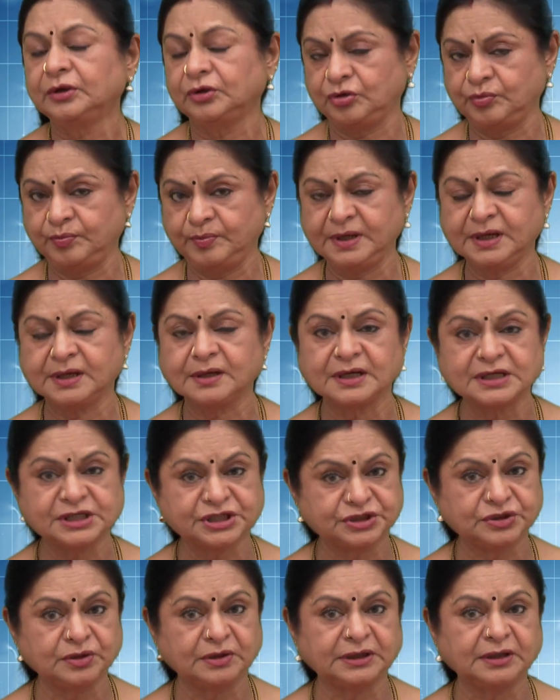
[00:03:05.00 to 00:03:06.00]
ரொம்ப
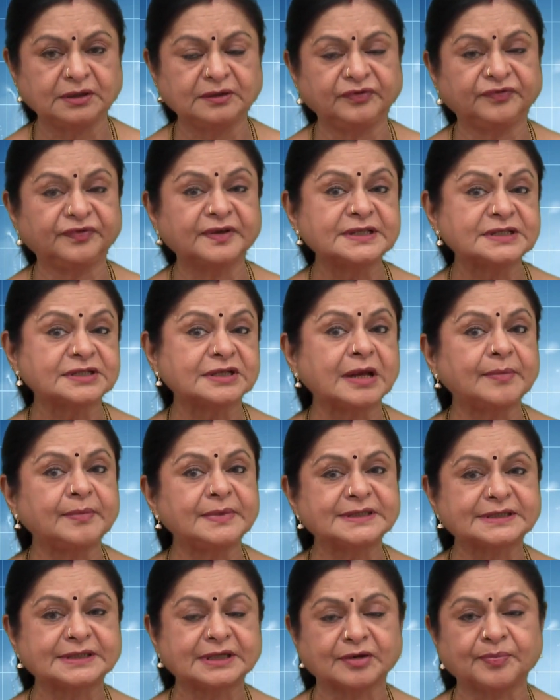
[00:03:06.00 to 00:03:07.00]
கஷ்டம் அதாவது ஃபஸ்ட்
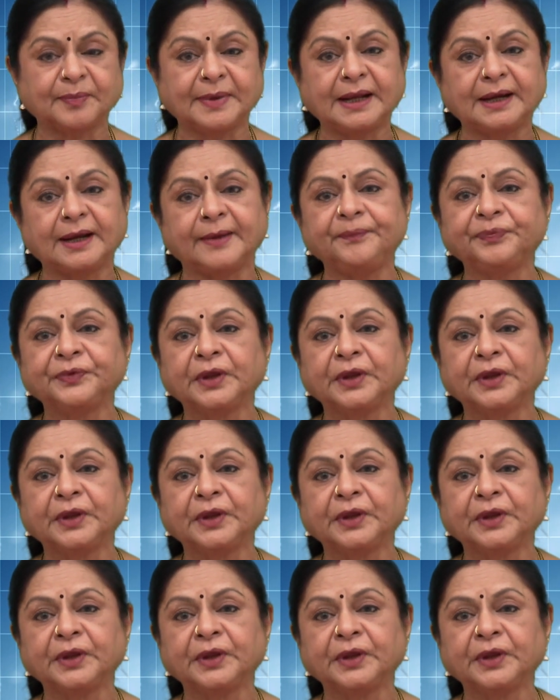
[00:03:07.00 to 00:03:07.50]
மினிஸ்டருக்கு மேலே